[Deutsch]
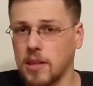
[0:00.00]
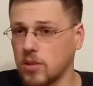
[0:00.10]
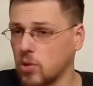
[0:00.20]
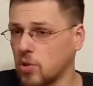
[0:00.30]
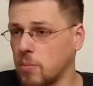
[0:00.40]

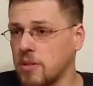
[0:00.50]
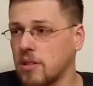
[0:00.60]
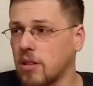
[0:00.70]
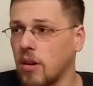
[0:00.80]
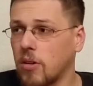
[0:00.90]
Also schon ein
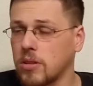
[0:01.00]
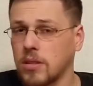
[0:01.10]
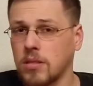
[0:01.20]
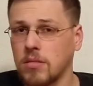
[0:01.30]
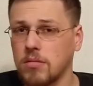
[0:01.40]
bisschen
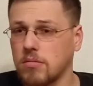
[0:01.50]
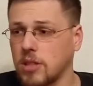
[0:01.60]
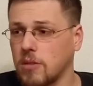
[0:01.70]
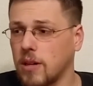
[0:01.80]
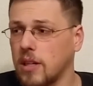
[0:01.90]
draußen.
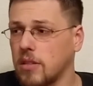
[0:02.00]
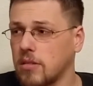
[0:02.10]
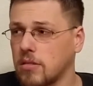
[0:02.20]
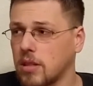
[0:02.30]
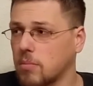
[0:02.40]
Ich
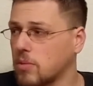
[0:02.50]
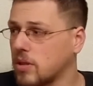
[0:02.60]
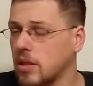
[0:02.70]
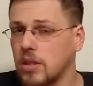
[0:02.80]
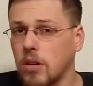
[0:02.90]
weiß, es hat ein
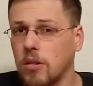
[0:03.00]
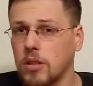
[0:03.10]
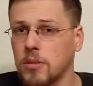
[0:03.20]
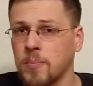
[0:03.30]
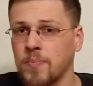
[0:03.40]
bisschen
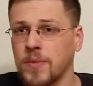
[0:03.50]
gedauert.